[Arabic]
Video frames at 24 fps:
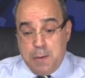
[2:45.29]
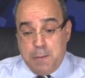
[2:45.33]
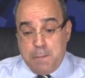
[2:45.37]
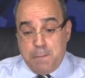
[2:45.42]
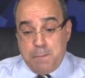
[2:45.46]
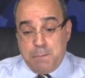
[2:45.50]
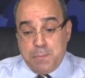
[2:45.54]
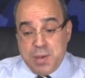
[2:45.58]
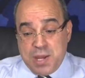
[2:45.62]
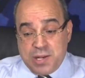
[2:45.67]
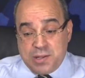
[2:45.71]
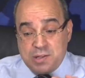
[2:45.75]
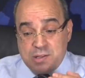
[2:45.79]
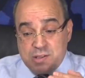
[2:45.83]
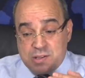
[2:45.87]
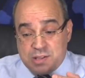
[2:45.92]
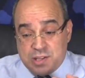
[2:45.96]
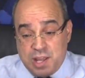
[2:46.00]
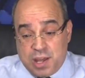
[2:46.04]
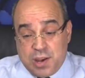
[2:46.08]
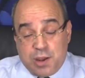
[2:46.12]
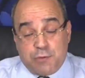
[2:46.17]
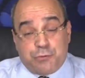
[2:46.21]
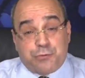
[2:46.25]
من
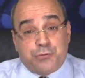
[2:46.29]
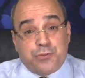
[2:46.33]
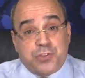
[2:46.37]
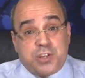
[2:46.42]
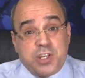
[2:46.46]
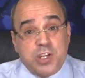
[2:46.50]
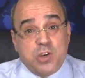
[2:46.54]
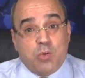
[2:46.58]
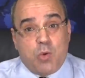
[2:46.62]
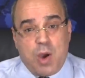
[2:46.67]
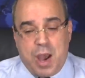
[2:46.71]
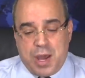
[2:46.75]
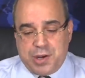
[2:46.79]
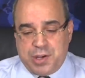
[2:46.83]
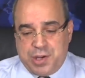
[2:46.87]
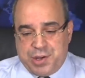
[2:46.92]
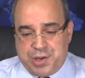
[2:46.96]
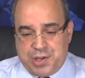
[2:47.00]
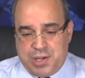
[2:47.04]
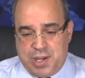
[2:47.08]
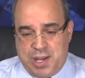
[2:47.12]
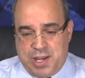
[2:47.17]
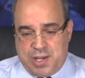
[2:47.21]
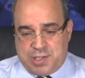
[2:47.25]
طرف ديوان
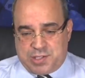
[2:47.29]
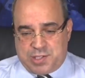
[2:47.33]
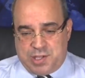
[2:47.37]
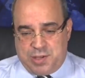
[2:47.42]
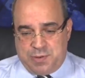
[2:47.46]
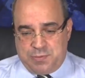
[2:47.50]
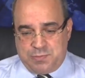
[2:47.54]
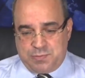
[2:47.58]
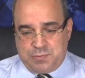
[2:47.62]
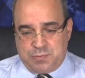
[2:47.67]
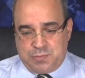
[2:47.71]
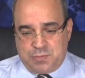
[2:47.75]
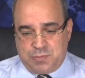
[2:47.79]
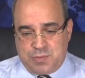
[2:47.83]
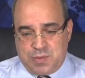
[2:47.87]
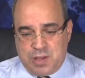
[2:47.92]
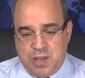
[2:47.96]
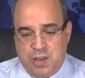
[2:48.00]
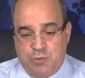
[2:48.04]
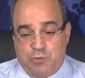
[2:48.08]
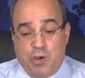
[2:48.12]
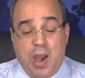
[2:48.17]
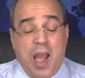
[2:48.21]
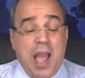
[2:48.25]
الرئاسة
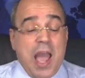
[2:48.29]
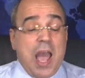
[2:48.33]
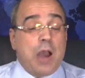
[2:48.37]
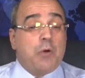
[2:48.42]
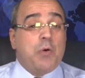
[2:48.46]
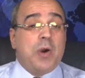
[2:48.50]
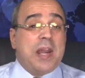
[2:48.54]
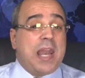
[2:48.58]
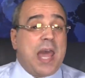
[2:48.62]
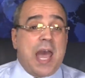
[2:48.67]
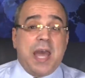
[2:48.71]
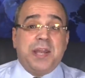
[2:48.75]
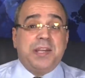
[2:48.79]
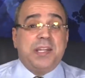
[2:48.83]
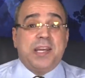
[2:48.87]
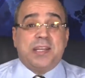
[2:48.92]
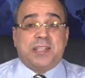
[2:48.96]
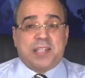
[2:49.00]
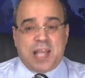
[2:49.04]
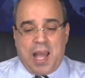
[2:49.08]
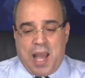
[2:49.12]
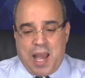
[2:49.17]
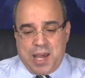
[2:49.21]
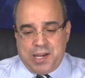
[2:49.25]
فحاول أن
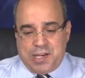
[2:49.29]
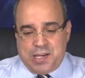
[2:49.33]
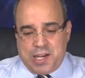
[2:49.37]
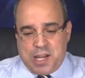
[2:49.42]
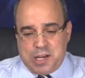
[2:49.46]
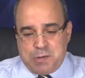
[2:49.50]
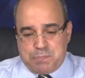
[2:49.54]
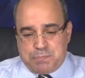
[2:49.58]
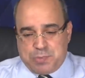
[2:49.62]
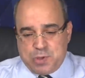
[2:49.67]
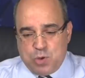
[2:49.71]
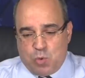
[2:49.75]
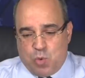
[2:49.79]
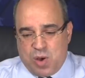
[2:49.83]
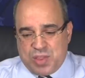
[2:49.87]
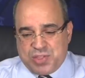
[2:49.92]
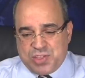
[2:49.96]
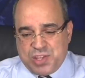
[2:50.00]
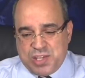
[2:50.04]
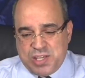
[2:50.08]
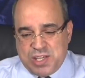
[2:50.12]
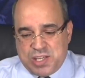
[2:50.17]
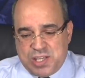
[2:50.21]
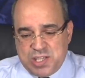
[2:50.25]
يتعلل
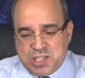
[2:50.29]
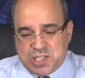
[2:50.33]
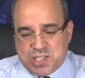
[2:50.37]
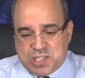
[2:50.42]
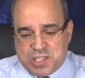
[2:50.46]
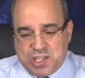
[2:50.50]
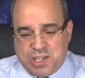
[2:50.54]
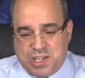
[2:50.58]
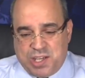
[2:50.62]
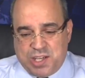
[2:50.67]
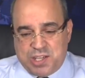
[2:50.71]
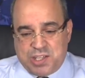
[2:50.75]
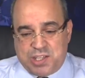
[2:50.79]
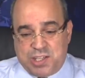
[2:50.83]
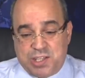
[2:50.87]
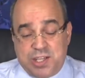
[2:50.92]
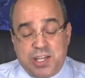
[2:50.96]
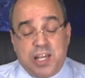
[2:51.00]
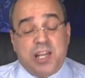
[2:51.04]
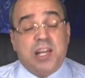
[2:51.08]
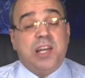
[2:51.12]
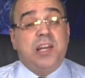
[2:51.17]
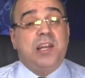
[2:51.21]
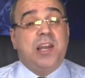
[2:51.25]
بوضعه الصحي
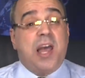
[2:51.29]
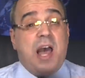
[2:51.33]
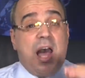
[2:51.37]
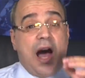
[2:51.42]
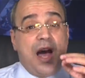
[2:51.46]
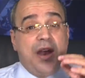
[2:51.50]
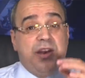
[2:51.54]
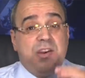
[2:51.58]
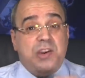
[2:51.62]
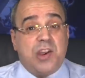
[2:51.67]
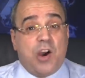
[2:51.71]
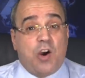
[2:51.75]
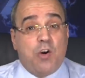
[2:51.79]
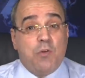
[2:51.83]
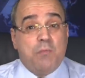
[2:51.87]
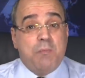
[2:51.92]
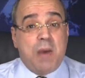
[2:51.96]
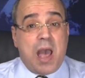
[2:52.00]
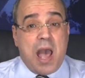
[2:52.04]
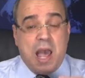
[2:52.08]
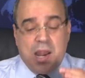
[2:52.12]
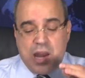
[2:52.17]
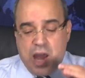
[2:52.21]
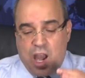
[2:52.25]
إلا أنهم
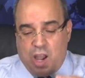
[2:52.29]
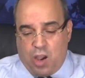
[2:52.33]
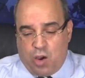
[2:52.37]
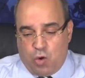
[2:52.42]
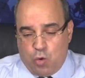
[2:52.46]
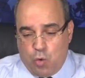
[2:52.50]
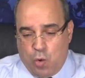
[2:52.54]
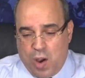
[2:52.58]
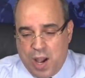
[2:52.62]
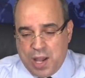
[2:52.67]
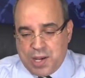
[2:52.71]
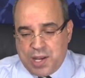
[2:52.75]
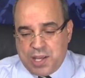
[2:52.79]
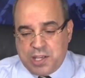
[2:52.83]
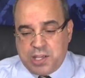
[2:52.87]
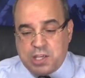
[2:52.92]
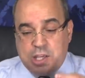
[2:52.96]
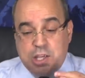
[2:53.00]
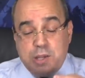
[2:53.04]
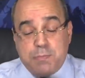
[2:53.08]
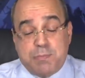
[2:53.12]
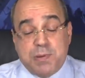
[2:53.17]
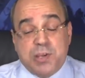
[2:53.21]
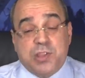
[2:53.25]
ألحوا
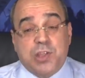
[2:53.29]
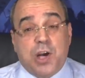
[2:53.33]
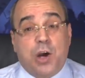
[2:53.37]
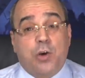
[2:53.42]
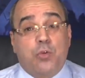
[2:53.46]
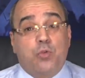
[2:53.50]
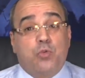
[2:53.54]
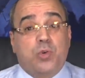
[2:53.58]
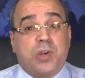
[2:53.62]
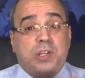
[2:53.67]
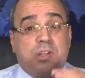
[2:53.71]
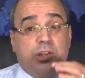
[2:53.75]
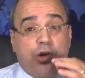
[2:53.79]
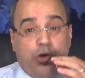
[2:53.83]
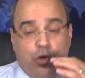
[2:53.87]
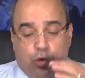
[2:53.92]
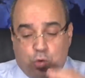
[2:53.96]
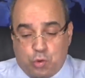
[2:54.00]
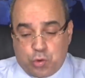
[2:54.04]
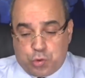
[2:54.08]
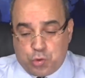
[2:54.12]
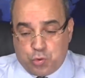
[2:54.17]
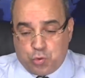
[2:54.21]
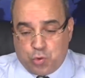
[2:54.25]
عليه بضرورة
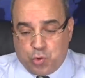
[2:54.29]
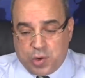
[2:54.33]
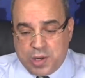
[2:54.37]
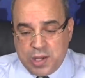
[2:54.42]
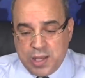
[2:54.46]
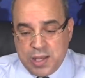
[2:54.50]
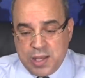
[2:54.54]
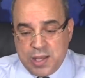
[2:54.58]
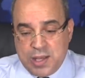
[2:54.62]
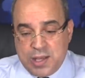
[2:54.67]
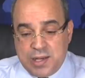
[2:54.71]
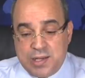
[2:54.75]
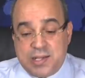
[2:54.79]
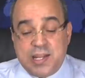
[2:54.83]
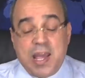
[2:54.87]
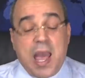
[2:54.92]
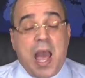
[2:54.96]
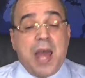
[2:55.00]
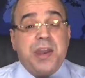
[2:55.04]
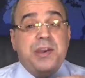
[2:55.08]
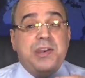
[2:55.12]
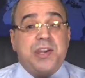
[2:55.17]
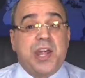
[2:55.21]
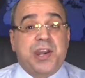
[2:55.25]
الحضور
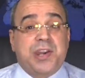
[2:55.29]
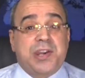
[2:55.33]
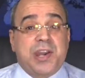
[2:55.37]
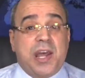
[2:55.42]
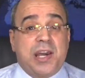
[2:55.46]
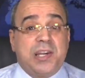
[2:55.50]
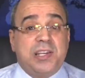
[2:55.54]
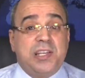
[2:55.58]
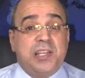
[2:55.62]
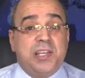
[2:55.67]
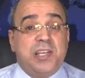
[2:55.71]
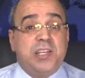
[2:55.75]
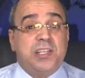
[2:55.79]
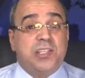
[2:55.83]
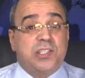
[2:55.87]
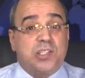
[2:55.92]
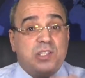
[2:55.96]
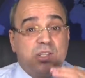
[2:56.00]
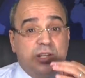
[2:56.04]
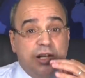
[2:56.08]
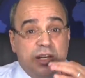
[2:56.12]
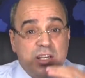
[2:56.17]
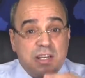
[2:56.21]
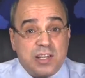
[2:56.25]
لأن
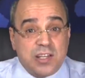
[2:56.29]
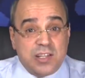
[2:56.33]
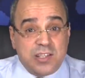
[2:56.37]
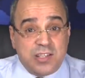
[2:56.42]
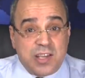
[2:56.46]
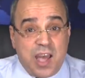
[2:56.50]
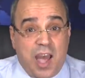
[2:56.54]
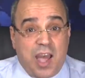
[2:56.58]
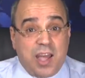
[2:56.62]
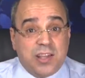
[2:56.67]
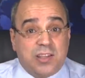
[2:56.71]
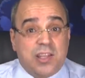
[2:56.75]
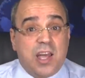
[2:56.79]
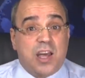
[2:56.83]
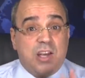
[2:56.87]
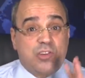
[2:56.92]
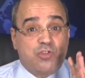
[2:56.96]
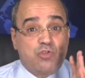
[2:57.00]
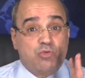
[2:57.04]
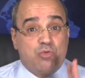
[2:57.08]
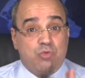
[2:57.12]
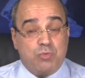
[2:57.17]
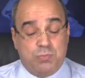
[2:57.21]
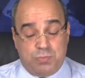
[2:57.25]
الرئيس
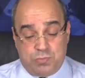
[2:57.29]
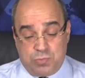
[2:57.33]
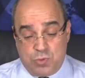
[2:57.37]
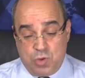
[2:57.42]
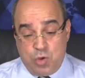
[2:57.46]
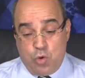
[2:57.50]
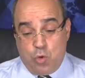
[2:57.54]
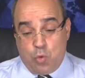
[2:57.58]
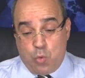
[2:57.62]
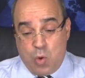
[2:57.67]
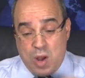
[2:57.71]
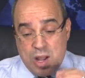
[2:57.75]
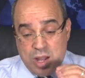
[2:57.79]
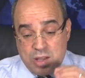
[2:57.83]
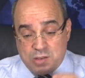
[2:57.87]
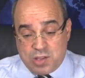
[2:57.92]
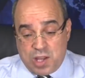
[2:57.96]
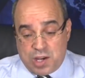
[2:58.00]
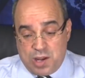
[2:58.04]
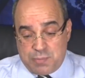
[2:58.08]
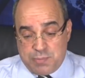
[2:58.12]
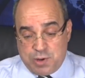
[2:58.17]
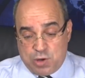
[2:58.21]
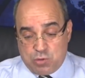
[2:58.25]
يحتاجه
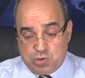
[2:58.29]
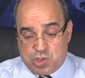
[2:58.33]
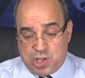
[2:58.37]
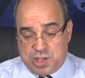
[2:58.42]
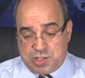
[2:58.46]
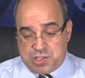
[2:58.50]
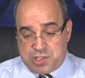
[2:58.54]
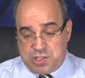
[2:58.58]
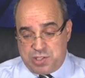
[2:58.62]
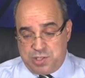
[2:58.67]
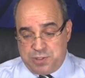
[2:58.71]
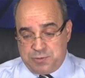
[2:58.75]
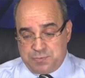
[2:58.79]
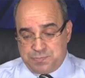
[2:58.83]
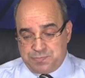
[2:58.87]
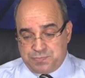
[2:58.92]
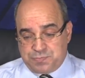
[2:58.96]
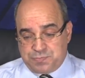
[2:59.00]
وطلبه شخصيا